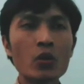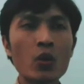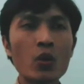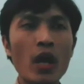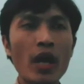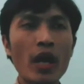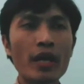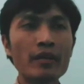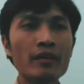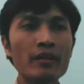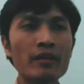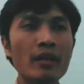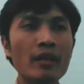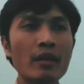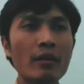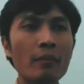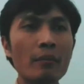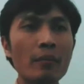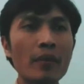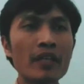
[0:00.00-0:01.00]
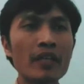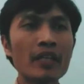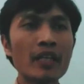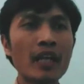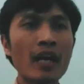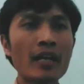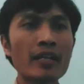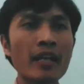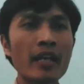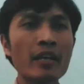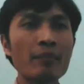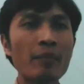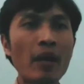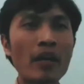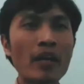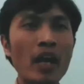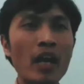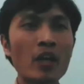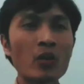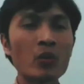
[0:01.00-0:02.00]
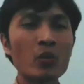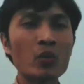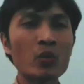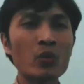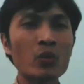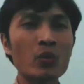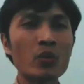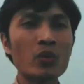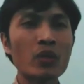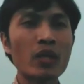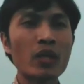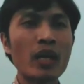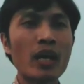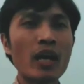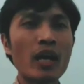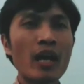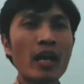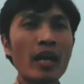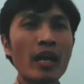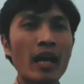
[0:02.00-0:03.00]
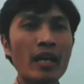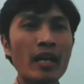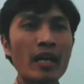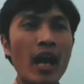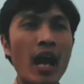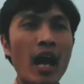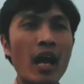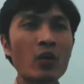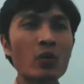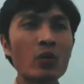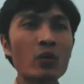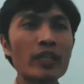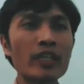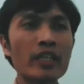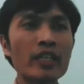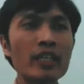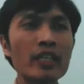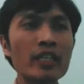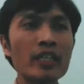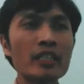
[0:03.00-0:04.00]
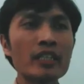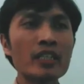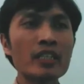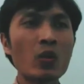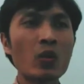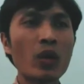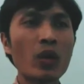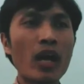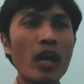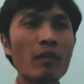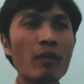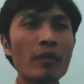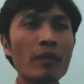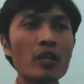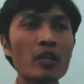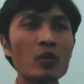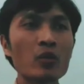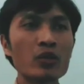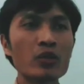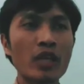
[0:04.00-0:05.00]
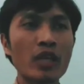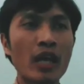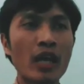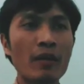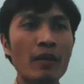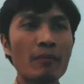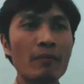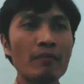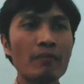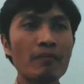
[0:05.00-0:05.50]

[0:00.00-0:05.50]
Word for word: "Tuhan, pergilah daripadaku, karena aku ini seorang berdosa."